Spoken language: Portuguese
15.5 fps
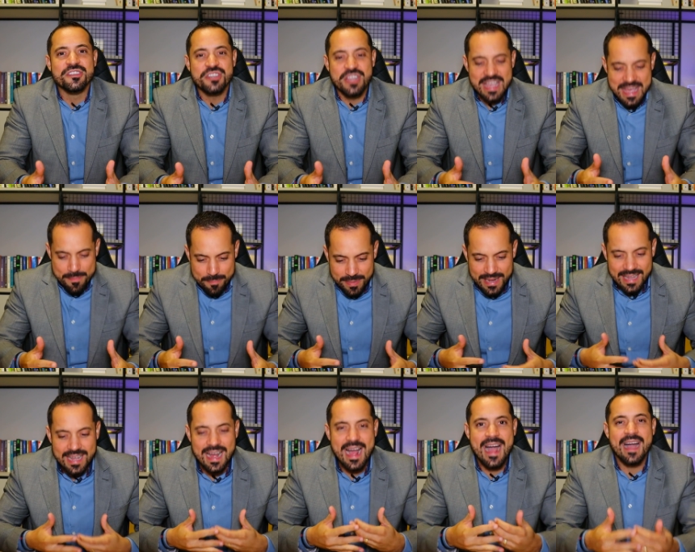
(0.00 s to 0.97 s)
de
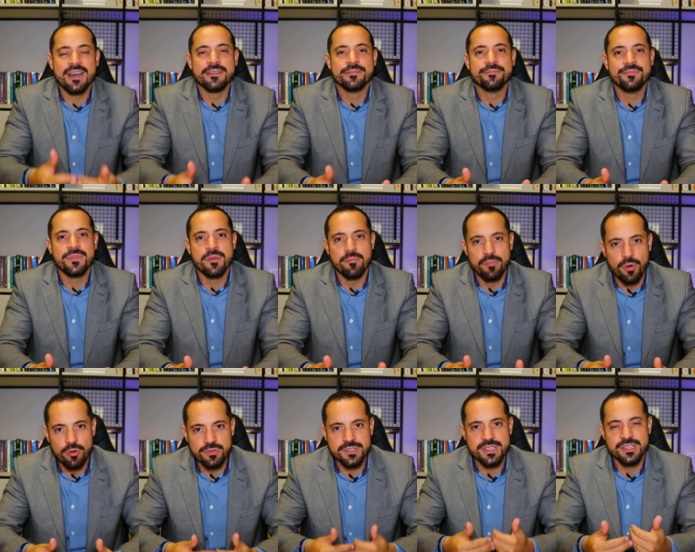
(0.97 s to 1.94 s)
replicar
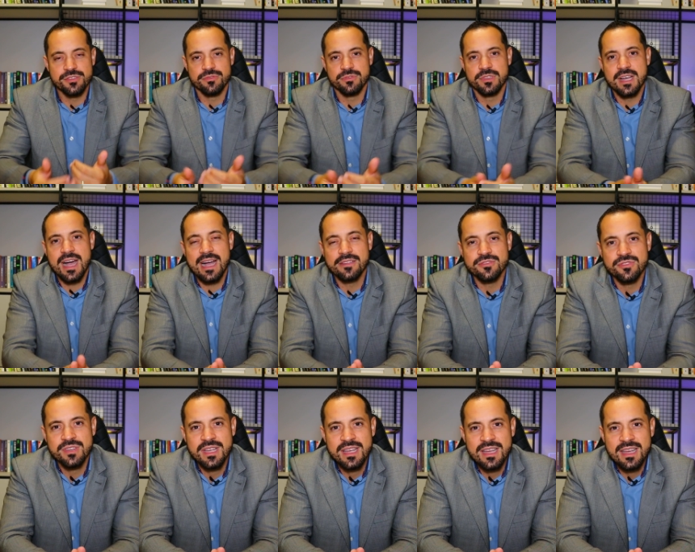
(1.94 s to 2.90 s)
bons resultados